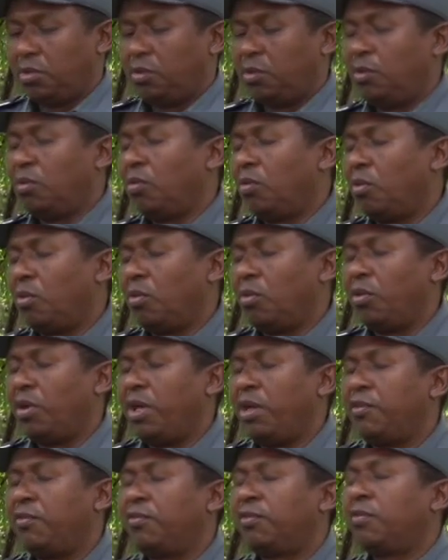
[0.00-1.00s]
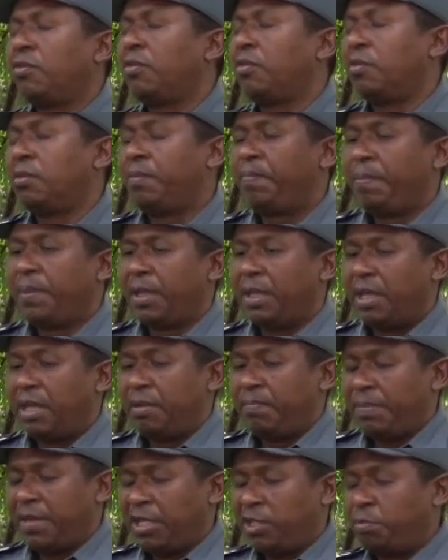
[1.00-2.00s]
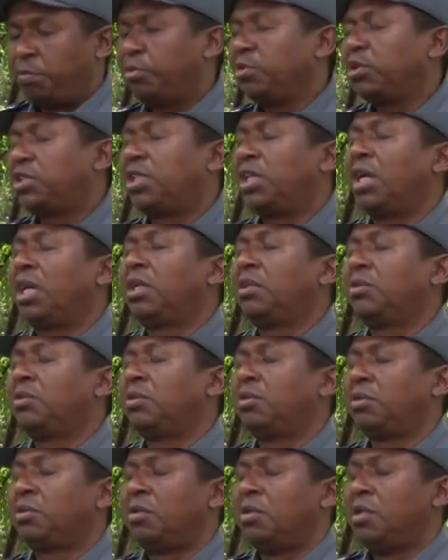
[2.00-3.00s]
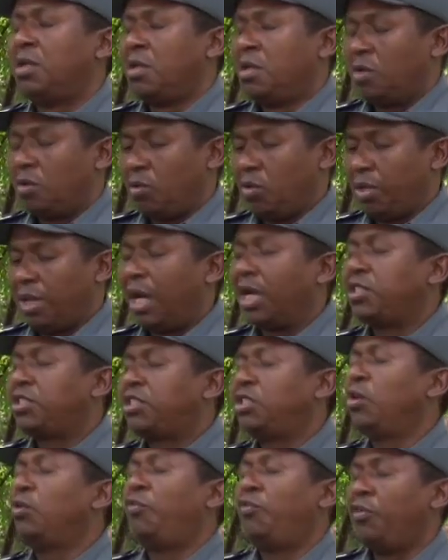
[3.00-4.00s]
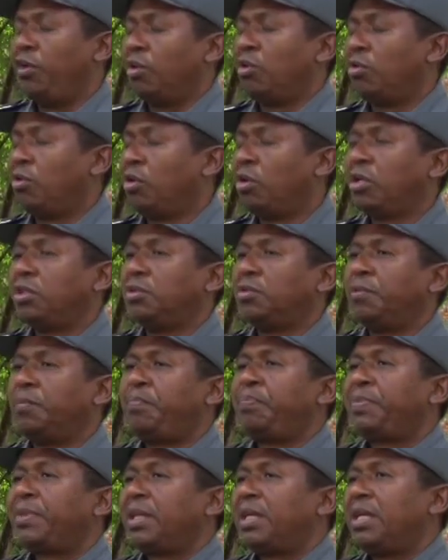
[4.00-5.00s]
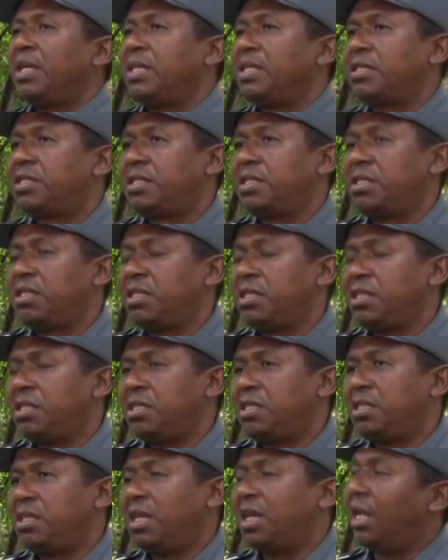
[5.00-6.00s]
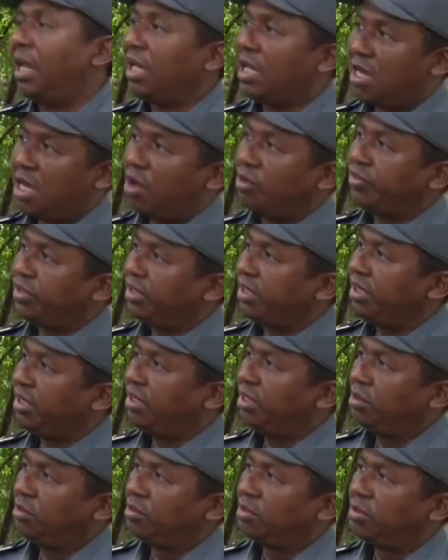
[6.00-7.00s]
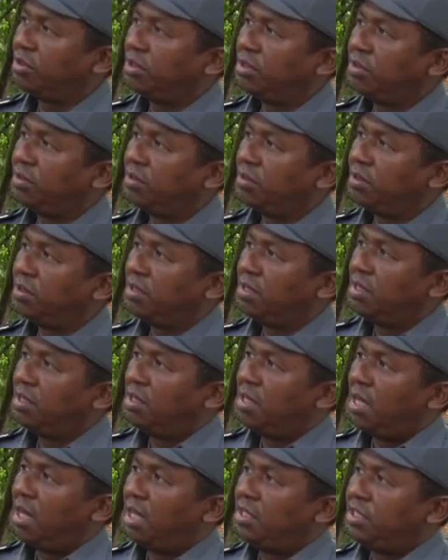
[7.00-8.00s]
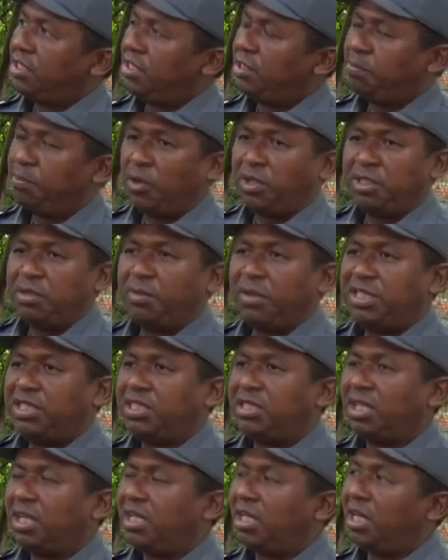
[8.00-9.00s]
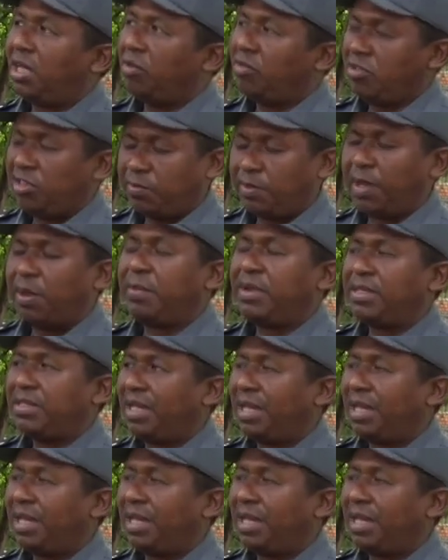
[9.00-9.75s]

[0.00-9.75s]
o, o, o a gente puxando o gatilho, o ferrolho, esse, ela calça 38. A gente pode imaginar que ela não dispara, mas